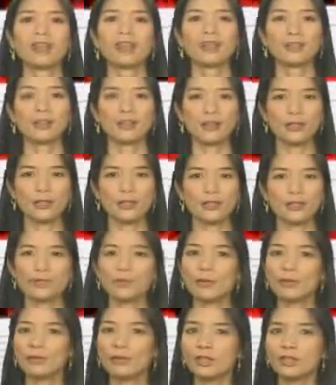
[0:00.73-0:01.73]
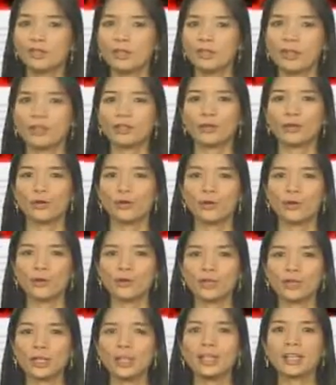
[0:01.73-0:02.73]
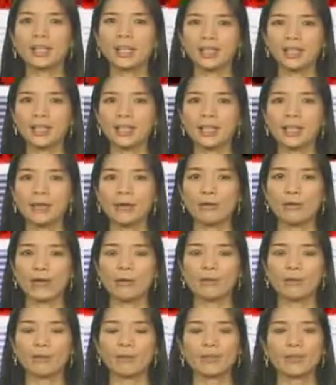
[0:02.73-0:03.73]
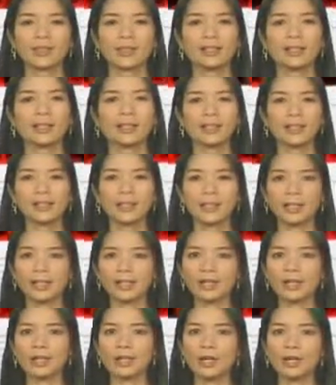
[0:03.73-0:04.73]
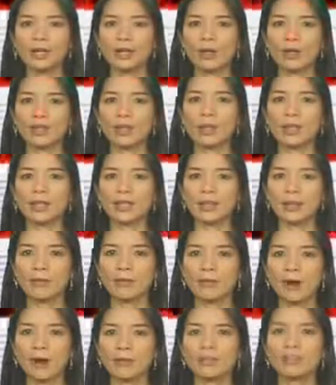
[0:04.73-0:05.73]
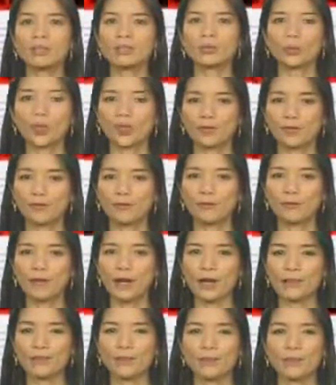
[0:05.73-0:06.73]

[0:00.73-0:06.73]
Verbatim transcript: người dân Pháp tức giận đối với các cải cách lao động. Các cải cách lao động bị ghét bỏ trên toàn nước Pháp.